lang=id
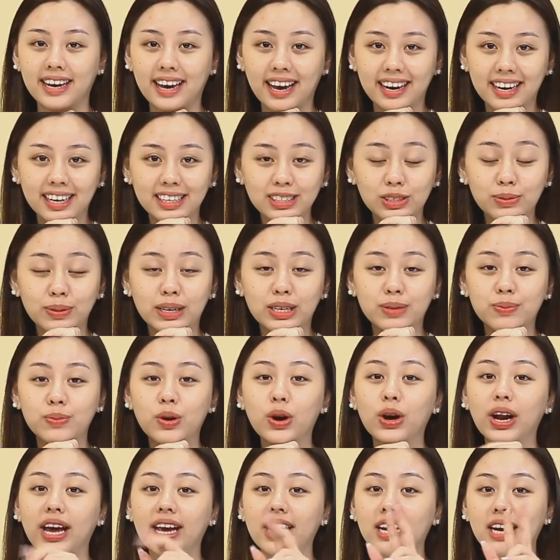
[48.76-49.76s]
karena cuma
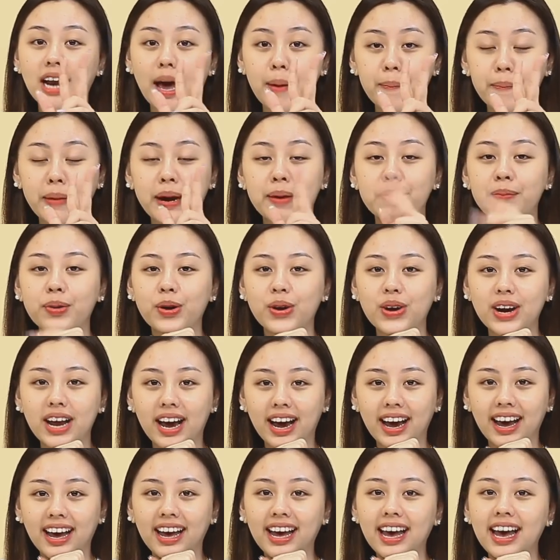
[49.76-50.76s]
dibolehin 8 produk.
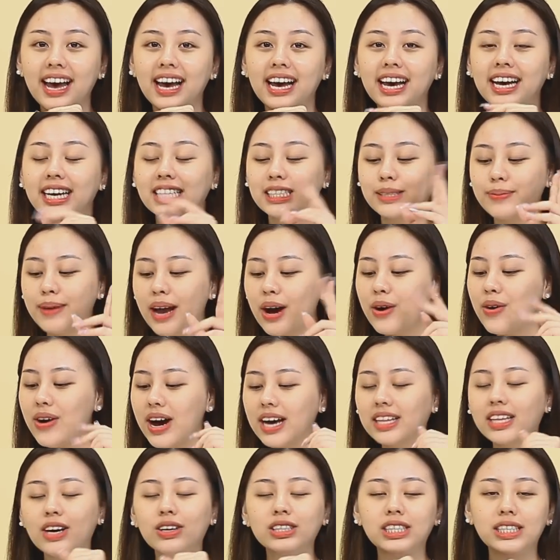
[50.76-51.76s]
Sebenarnya aku
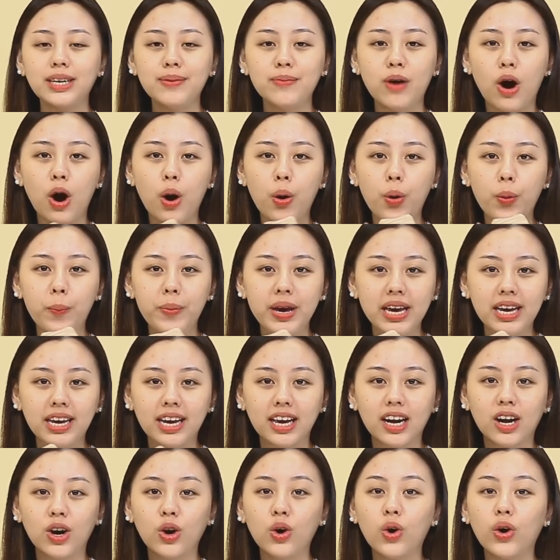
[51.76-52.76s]
nggak tahu sih mau
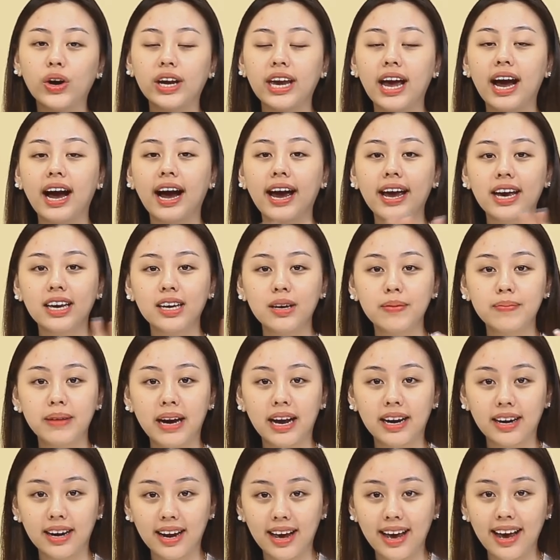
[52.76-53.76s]
bikin look yang kayak
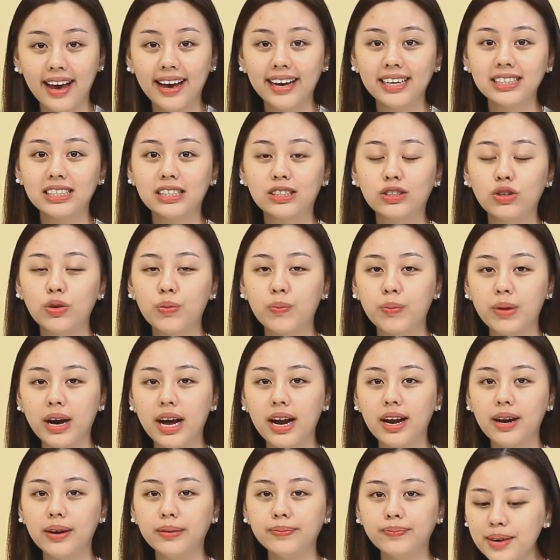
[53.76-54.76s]
gimana,
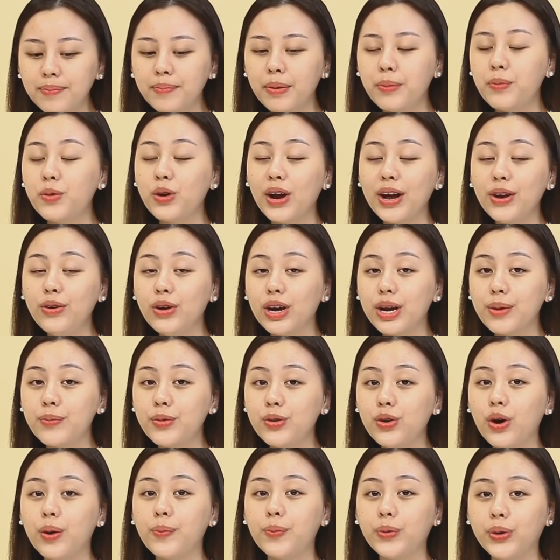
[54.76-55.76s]
cuman memulai
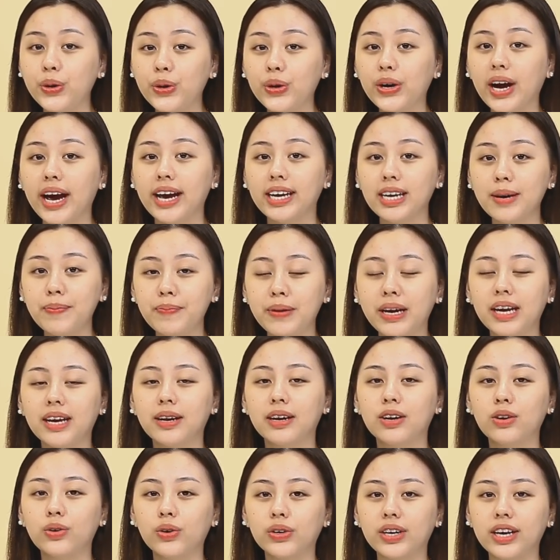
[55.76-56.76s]
2020 kayaknya
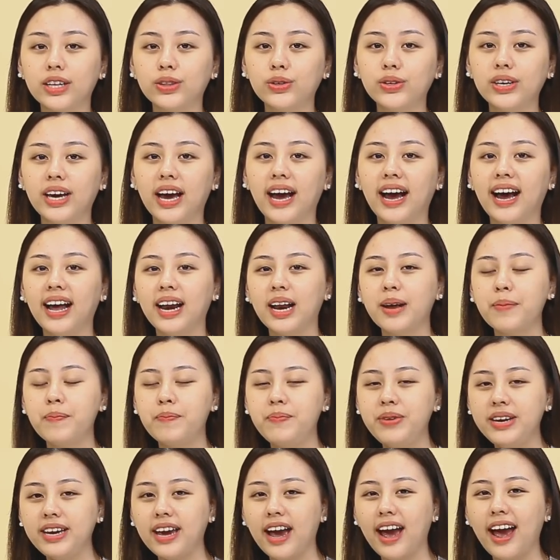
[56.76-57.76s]
pingin looknya tuh yang
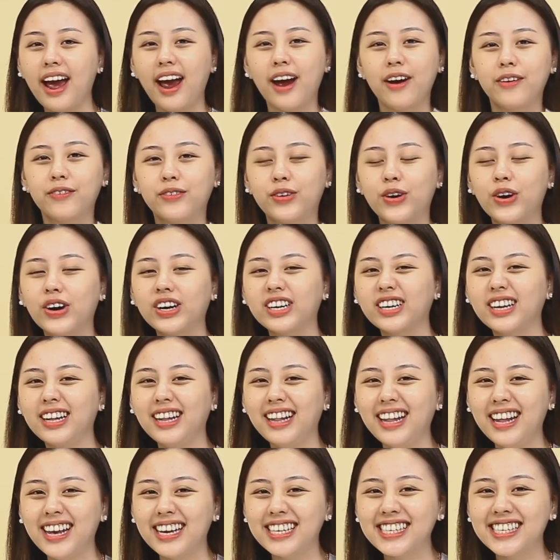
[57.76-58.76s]
lebih
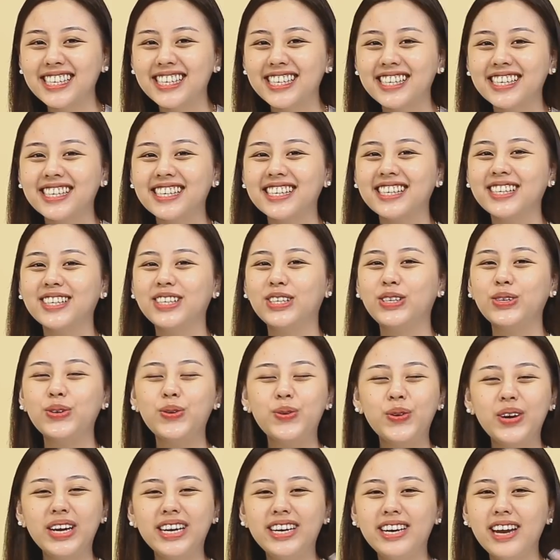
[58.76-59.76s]
effortless,
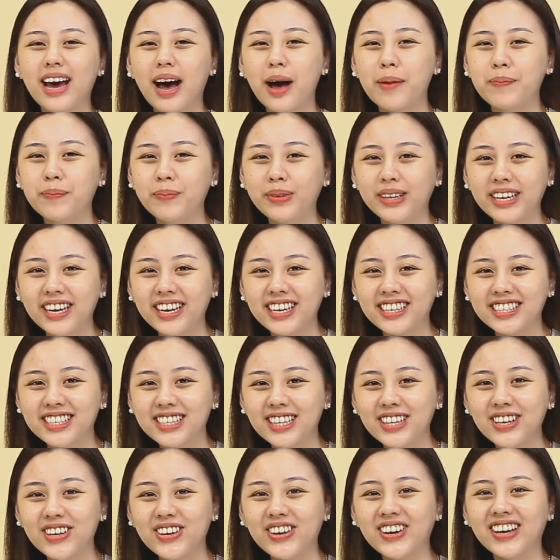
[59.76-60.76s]
dewy dumplings
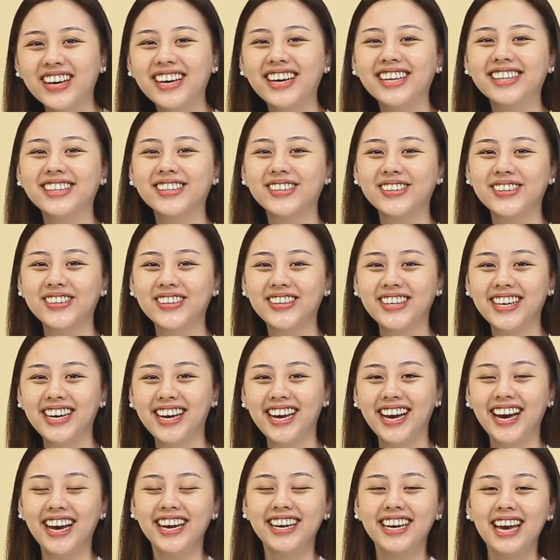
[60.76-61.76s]
look gitu,
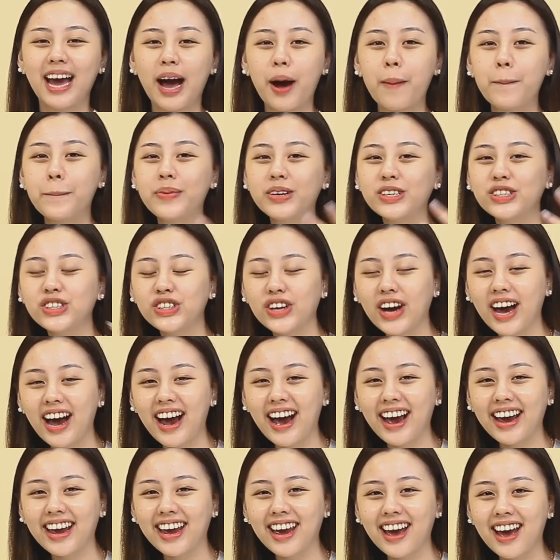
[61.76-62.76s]
yang
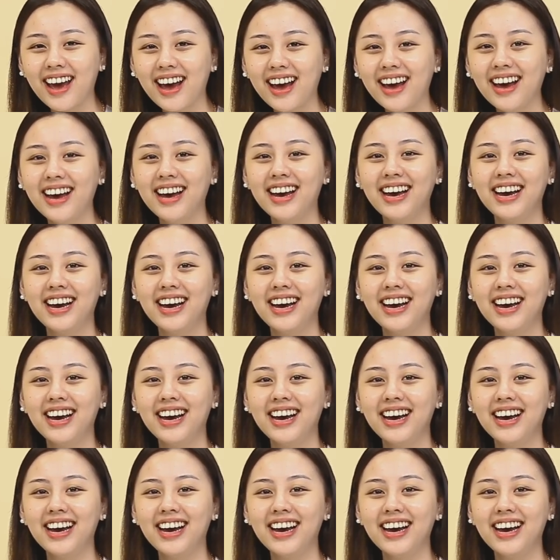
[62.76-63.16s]
bercahaya,